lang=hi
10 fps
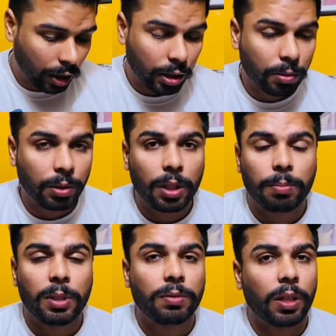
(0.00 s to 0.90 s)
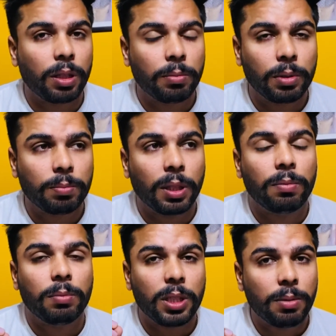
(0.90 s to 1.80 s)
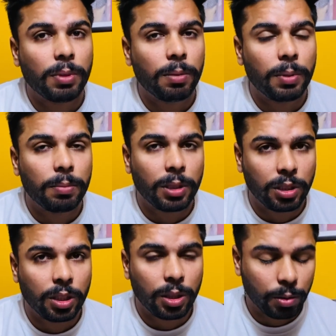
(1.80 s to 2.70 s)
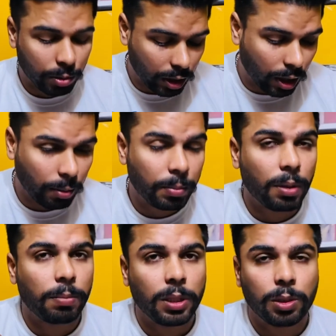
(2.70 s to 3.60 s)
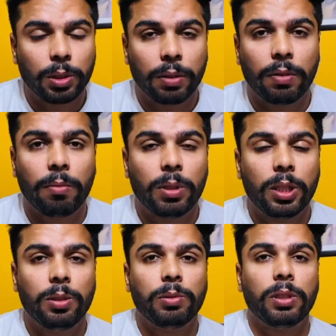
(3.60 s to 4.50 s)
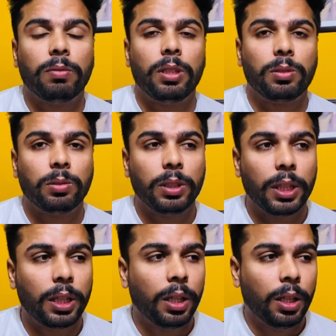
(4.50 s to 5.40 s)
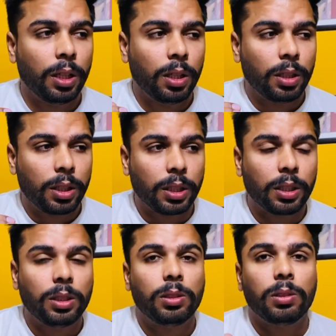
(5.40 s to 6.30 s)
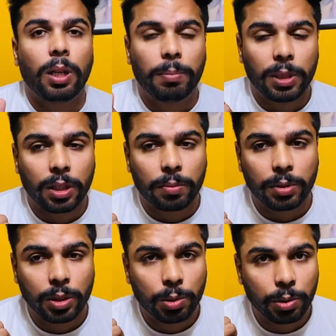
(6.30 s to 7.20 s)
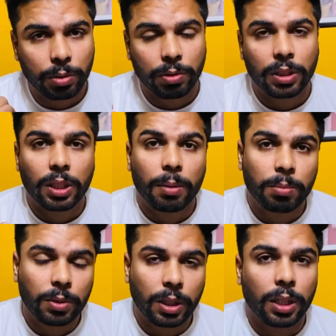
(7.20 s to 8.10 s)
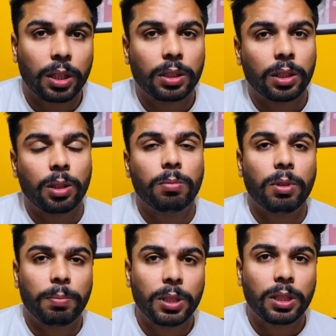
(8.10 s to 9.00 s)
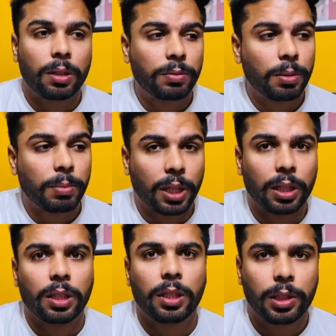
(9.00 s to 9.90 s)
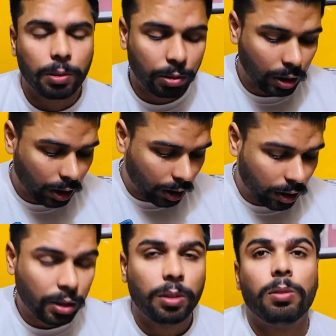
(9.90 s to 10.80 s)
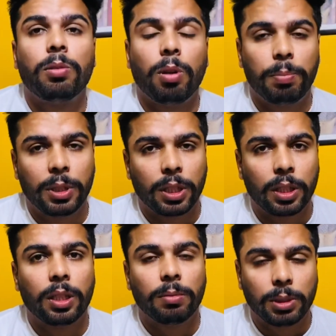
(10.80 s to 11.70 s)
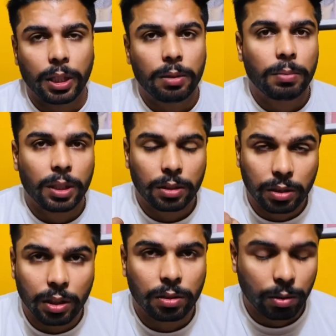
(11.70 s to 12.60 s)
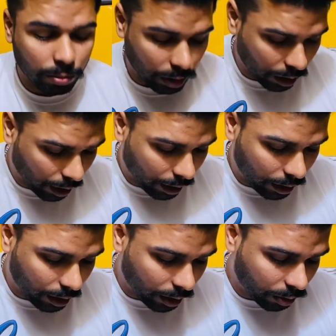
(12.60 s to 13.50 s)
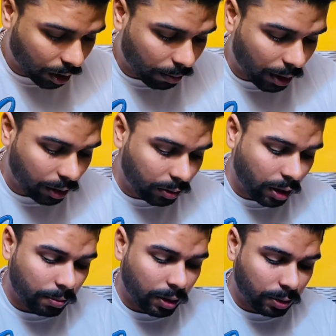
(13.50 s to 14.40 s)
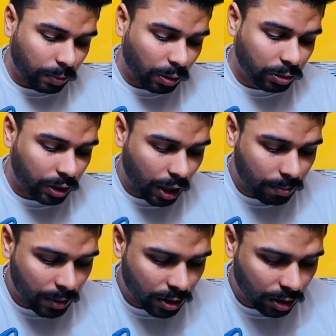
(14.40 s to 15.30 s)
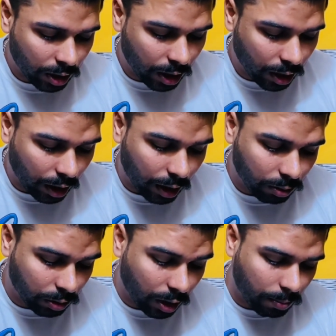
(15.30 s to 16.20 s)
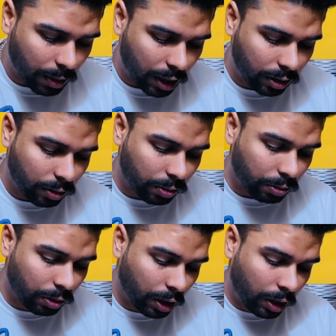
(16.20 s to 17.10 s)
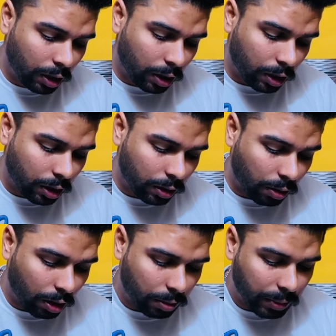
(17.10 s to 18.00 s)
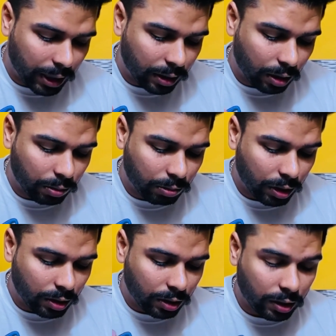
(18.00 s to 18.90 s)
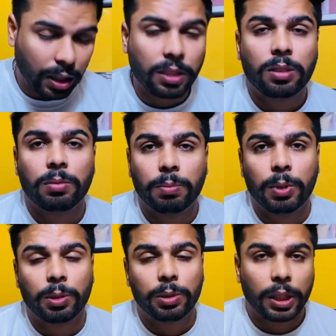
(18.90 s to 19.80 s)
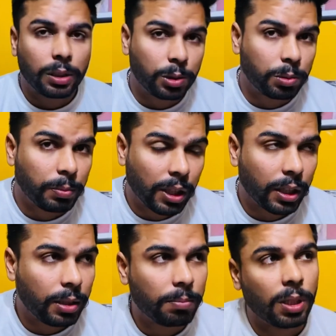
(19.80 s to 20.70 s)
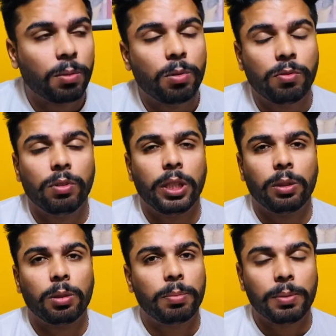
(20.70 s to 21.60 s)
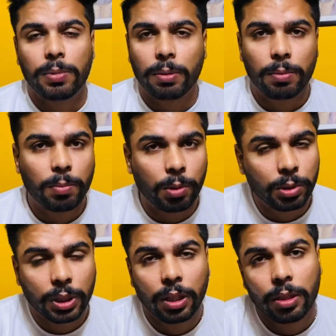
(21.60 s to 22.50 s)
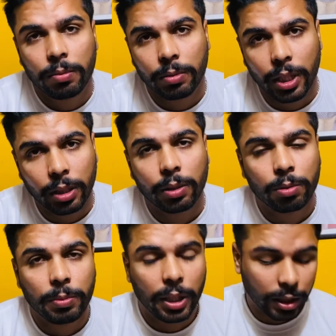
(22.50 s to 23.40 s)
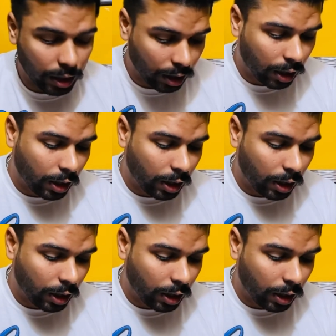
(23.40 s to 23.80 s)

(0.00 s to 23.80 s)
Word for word: इन्होंने अपनी फाइल मतलब ईमेल में मेंशन की होगी आप भी अपनी जो है फैमिली रीयूनियन वाली स्टोरी है ठीक है जी अपनी तरफ से जो रिक्वेस्ट आप करना चाहते हो वो अपनी तरफ से बनाकर लिखो किसी को कॉपी करने की बजाय मैं ही सजेस्ट करूंगा ठीक है जी उसके बाद इन्होंने अपना स्पाउस नेम मेंशन किया एंड उसके बाद इनको गॉड मेडिकल रिक्वेस्ट सताईस नवंबर को है जो मिल गई मतलब होपफुली इनको पीपीआर भी बहुत जल्दी देखने को मिलेगी